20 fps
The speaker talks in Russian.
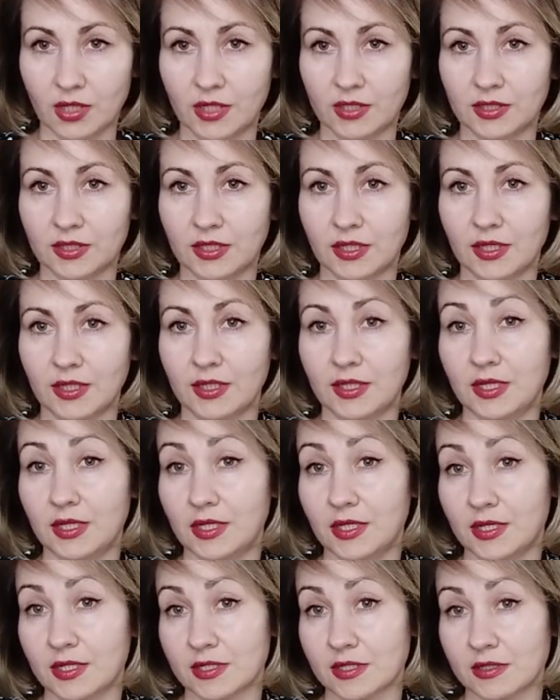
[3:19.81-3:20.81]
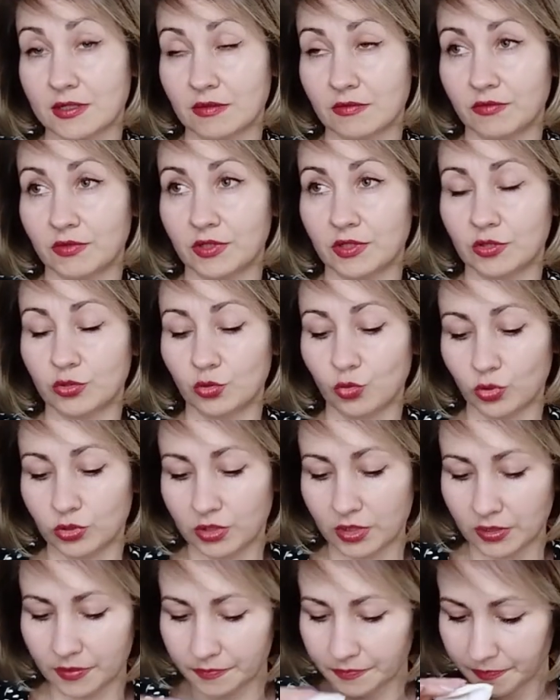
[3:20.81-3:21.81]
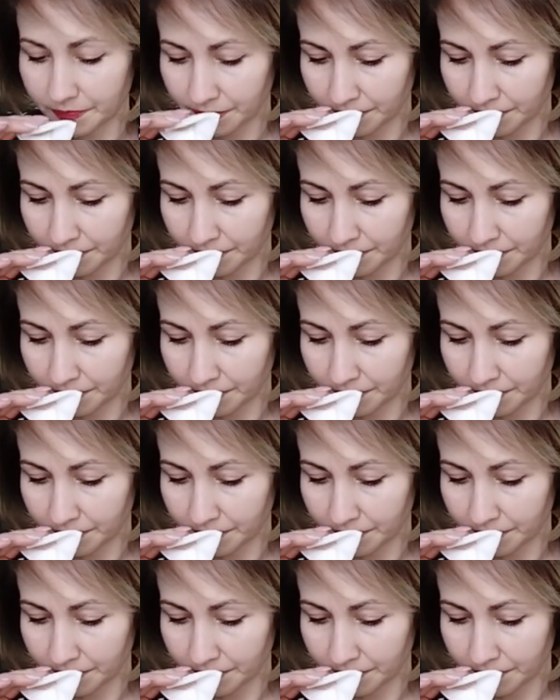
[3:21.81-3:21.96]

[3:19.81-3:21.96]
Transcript: это ирисовые ноты.